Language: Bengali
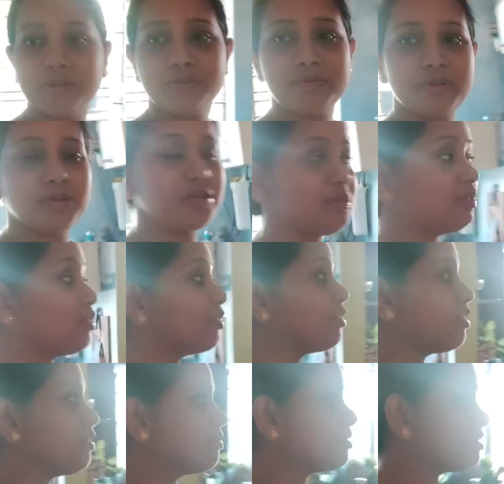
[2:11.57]
বসবো অনেকদিন তো ওই
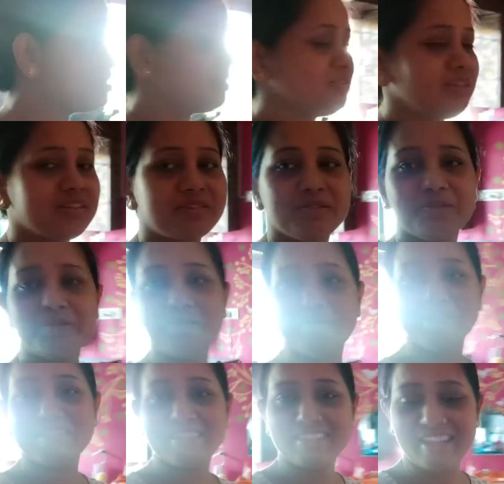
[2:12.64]
ঘরে বসি কিন্তু আজকে ও
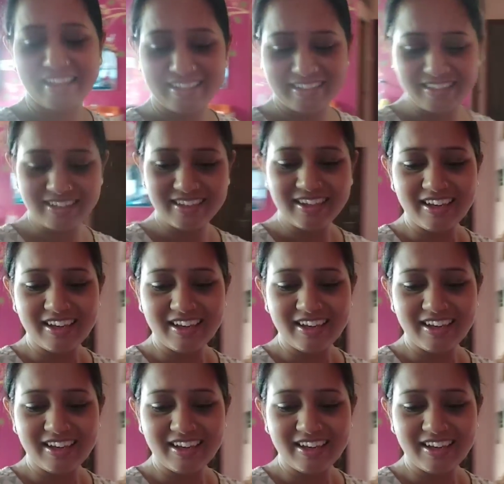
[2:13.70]
ঘুমাচ্ছে থাকি